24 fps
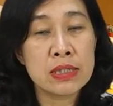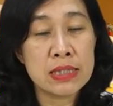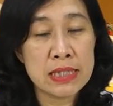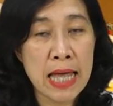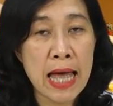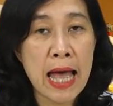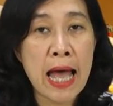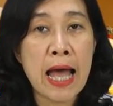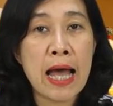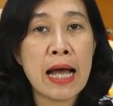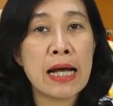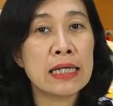
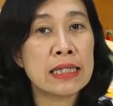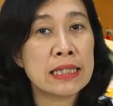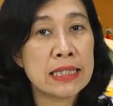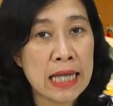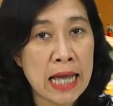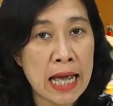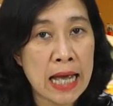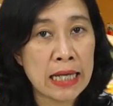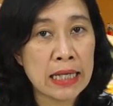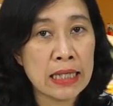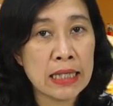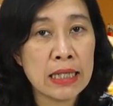giả, hàng
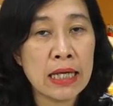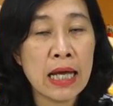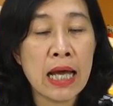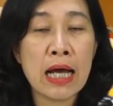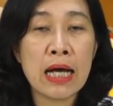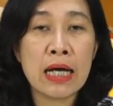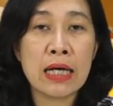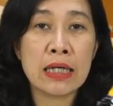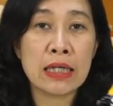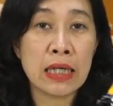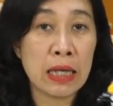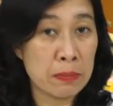nhái,
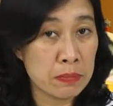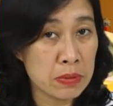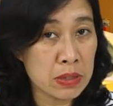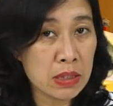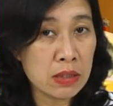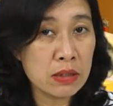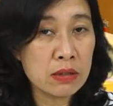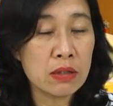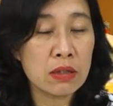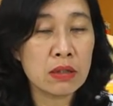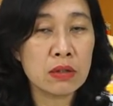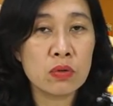hàng kém
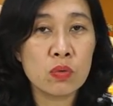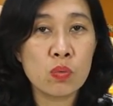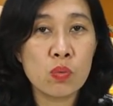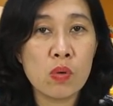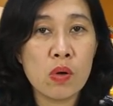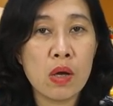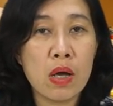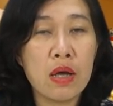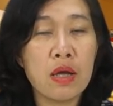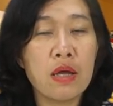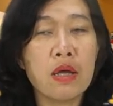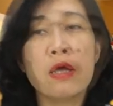chất lượng đúng
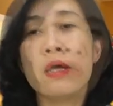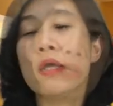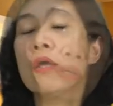không ạ?